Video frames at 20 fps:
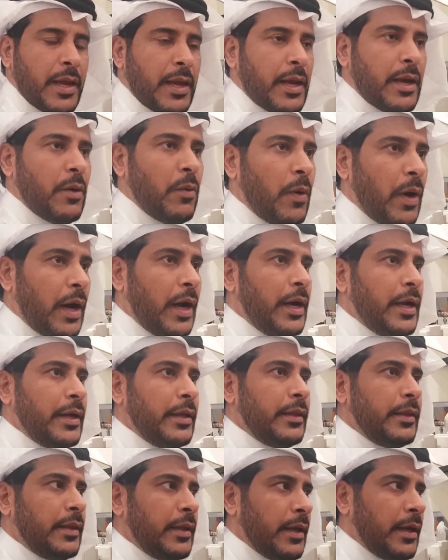آه، واحد
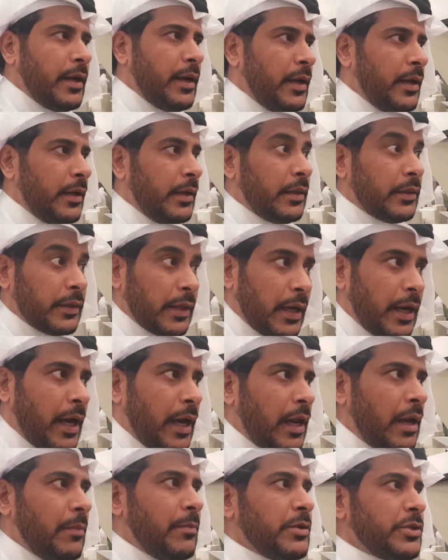يطلع
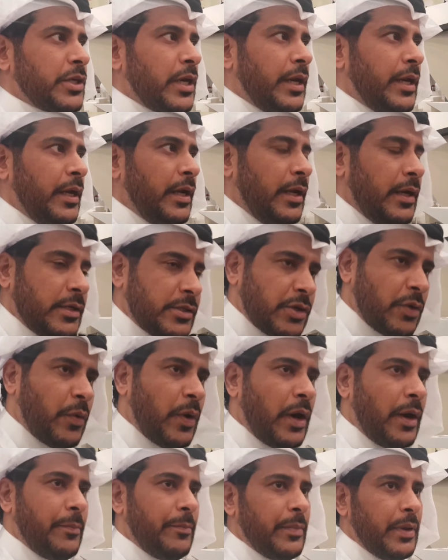على المشاريع
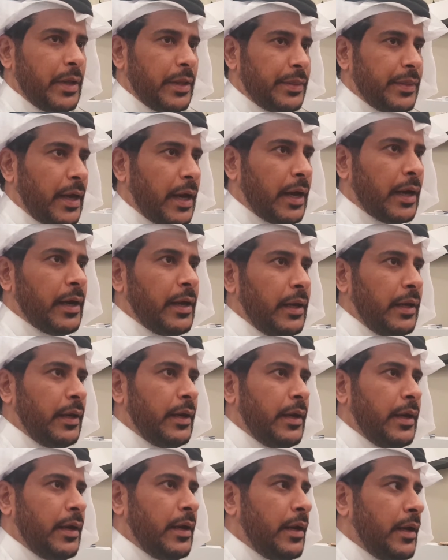سواء من الداخل
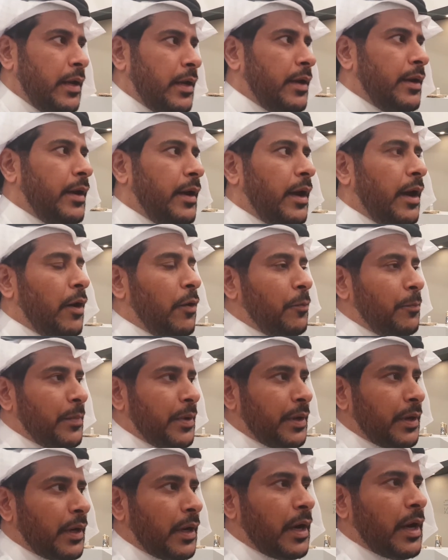أو
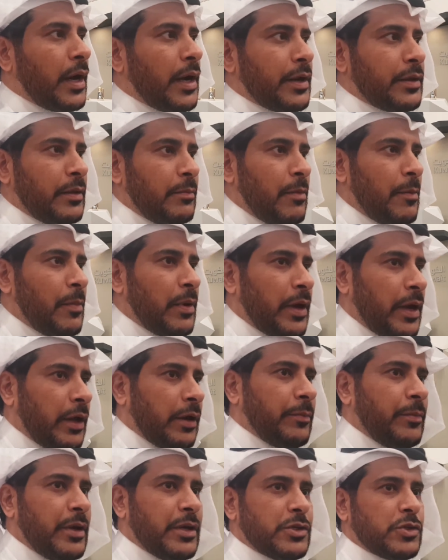من خارج المملكة
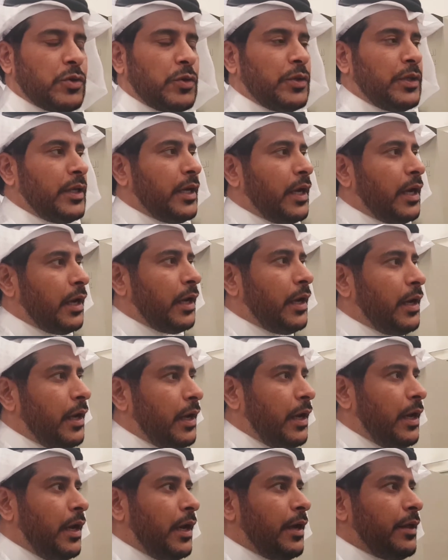العربية السعودية
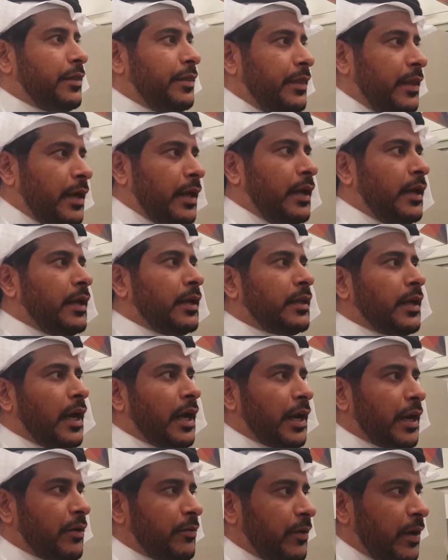اثنين
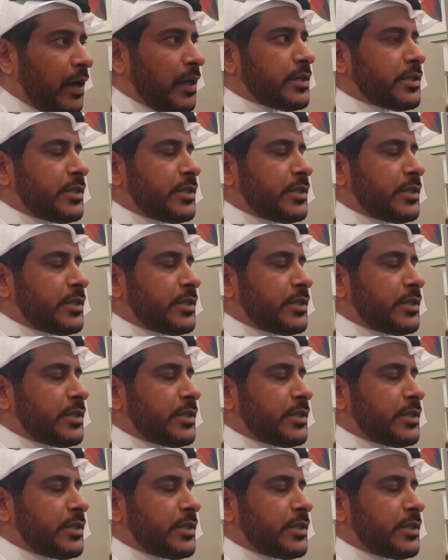يتعرف على